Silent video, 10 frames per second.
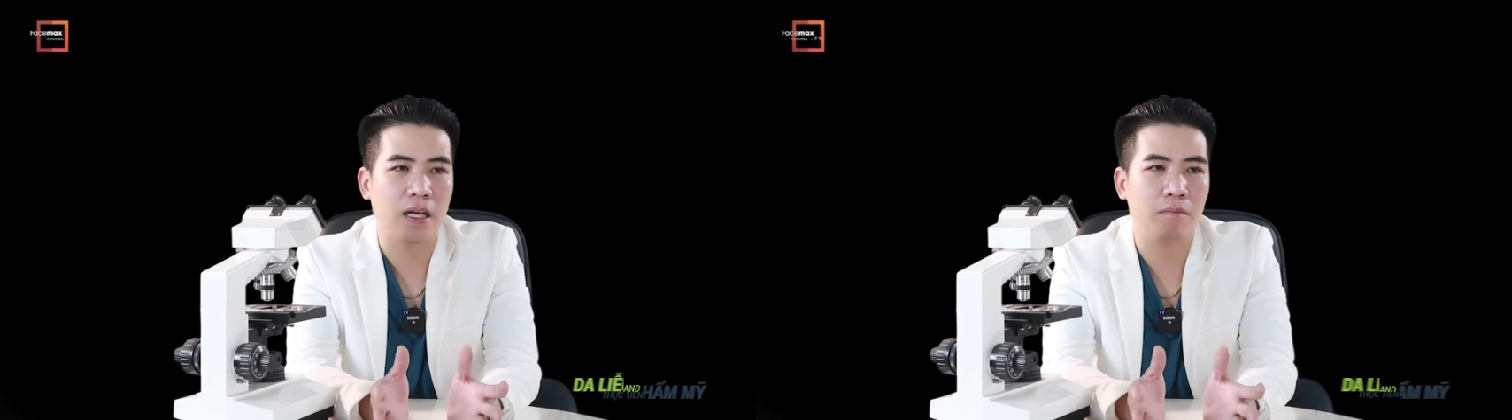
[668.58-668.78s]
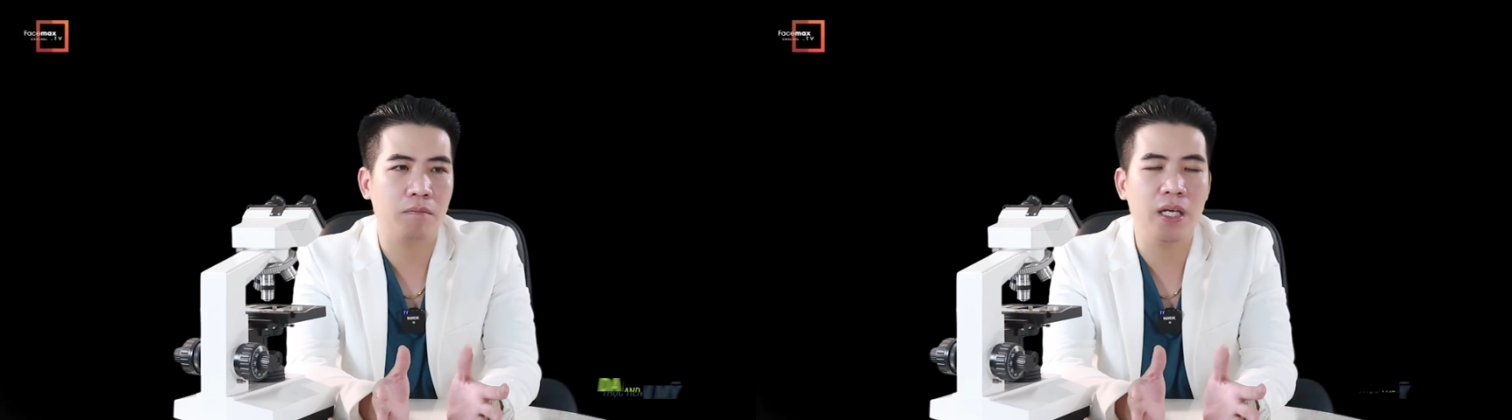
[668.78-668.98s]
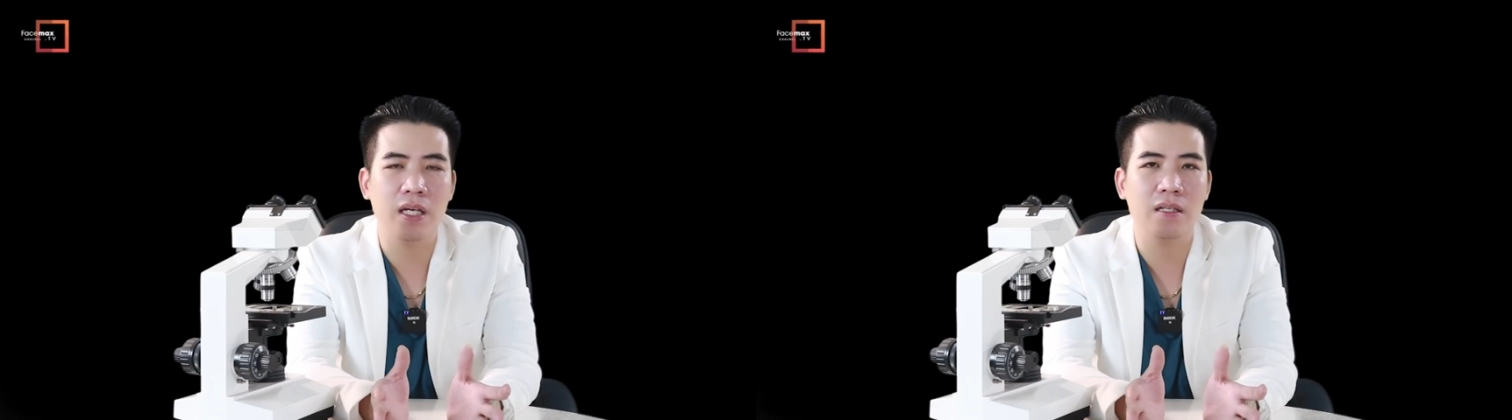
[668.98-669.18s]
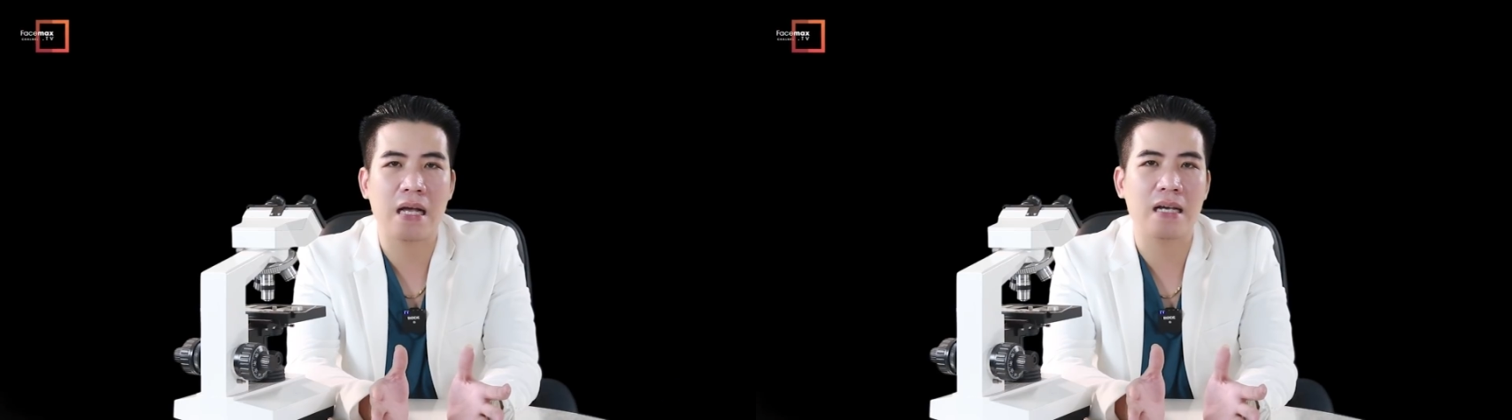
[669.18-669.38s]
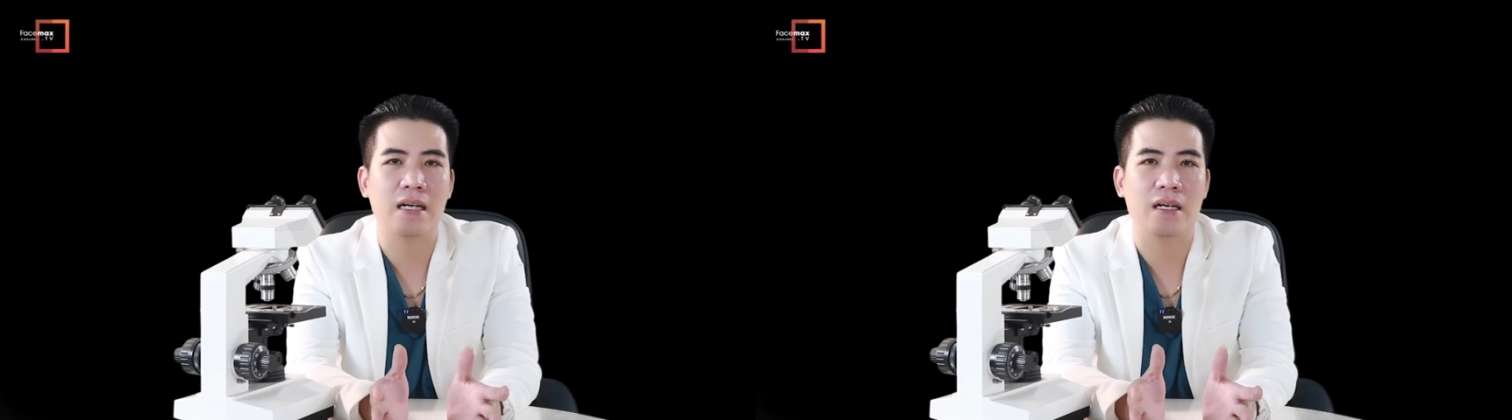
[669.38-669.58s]
em bị
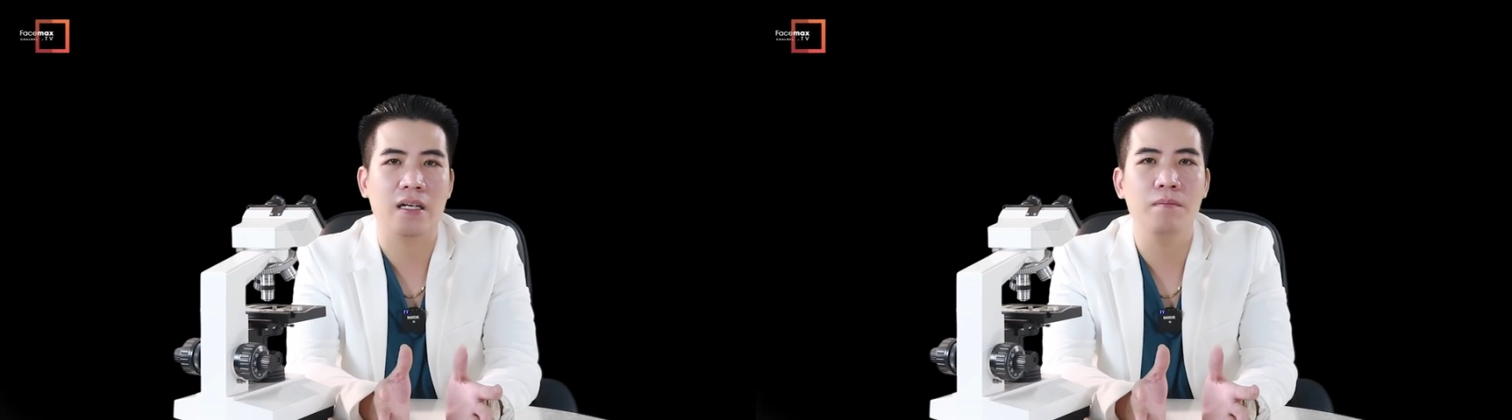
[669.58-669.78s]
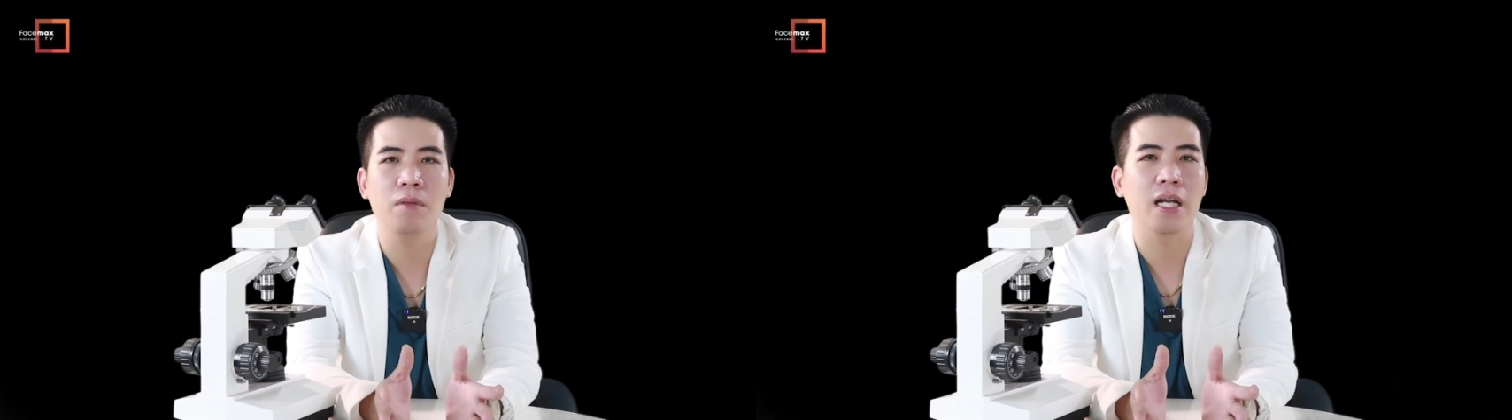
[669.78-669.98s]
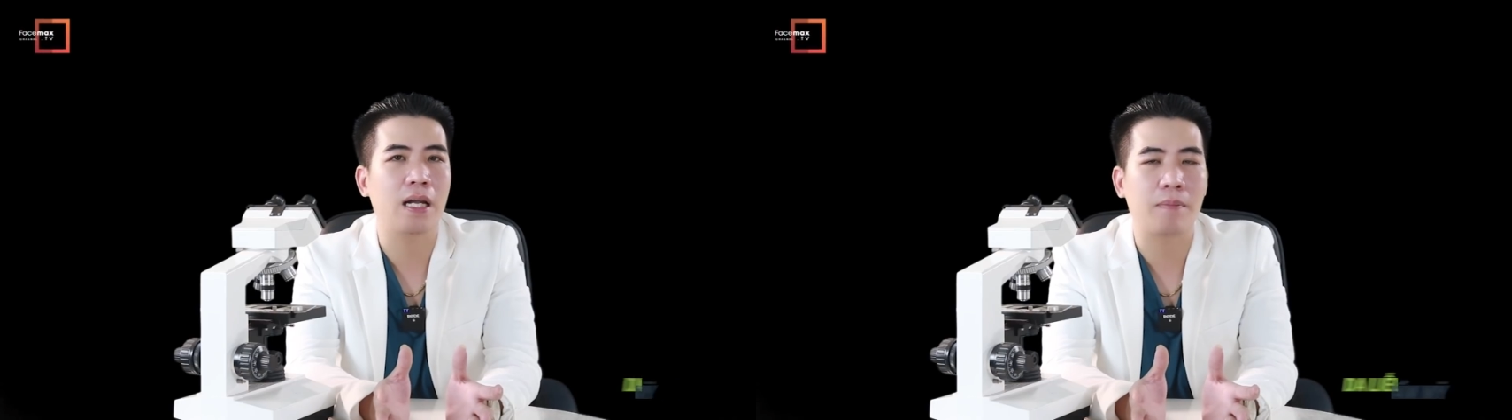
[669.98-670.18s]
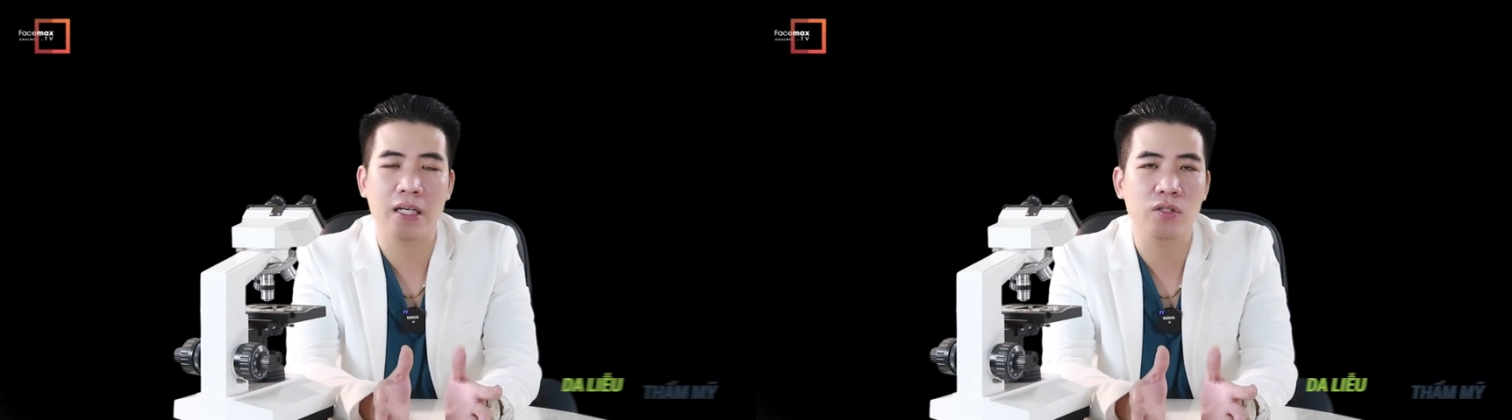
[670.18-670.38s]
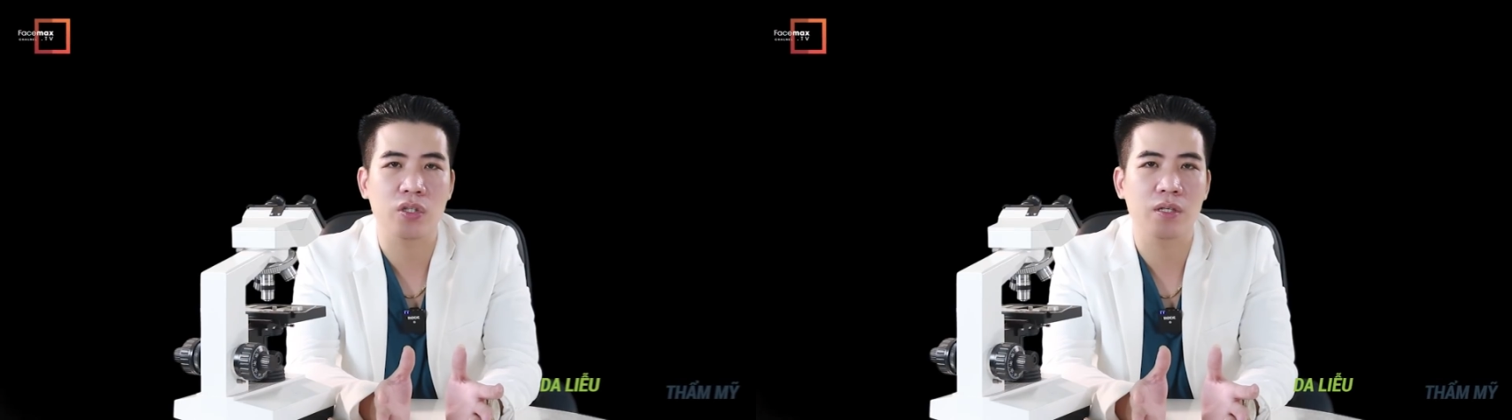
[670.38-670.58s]
dai dẳng đến 10 năm
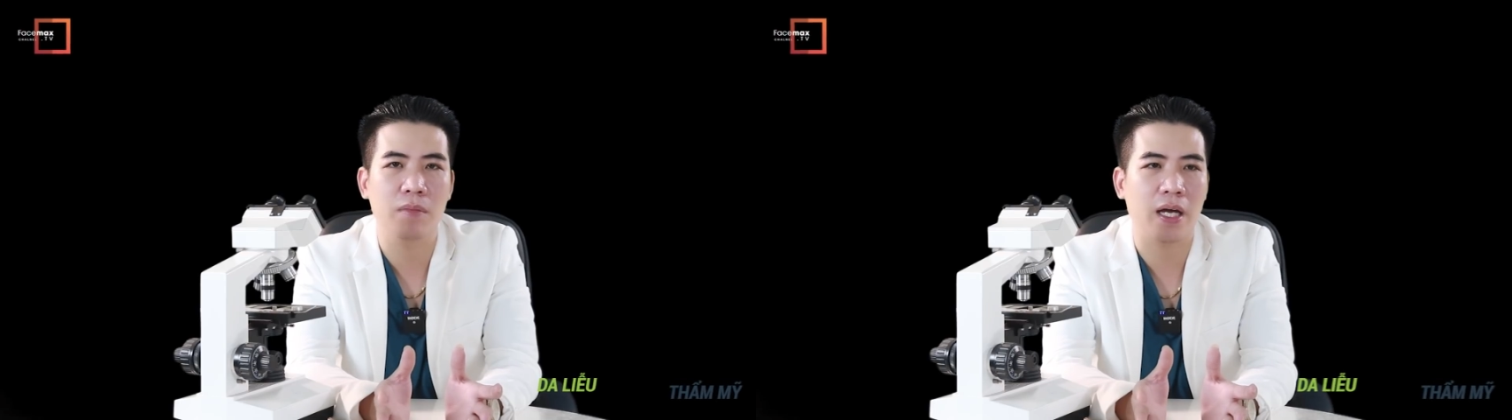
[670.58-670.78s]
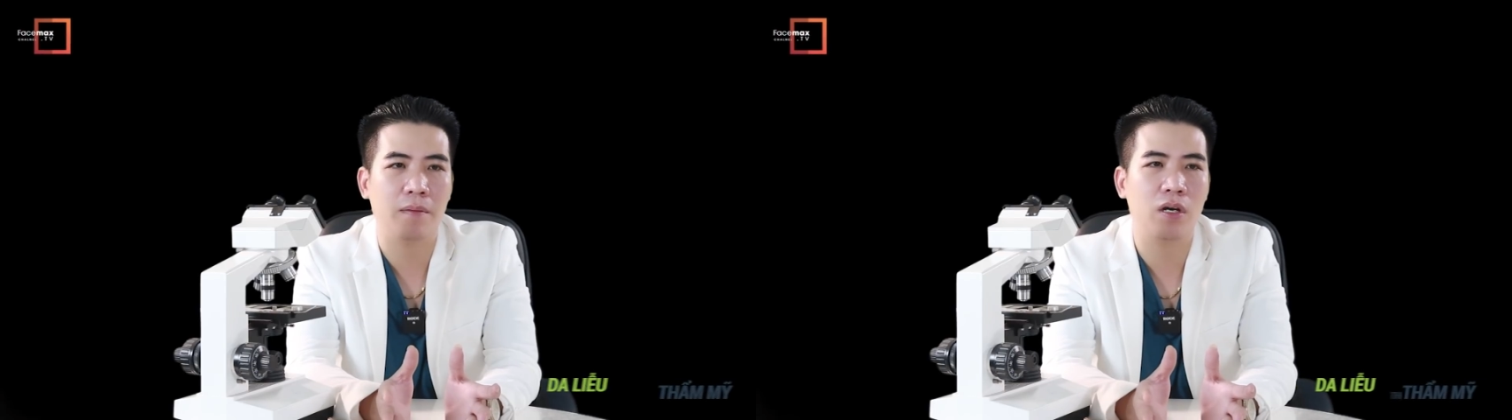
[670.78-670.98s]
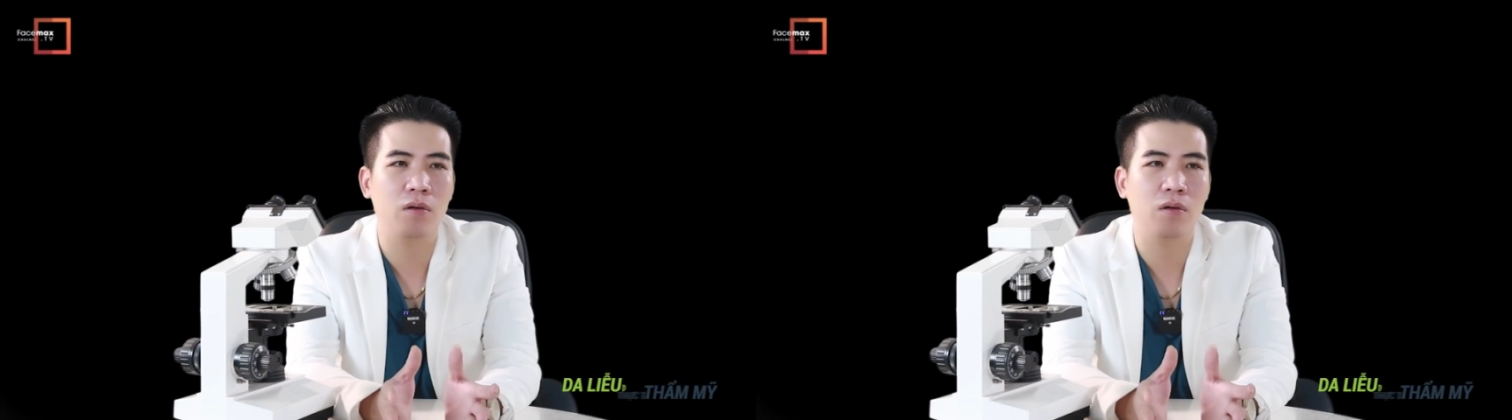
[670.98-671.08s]
nay rồi nhưng mà em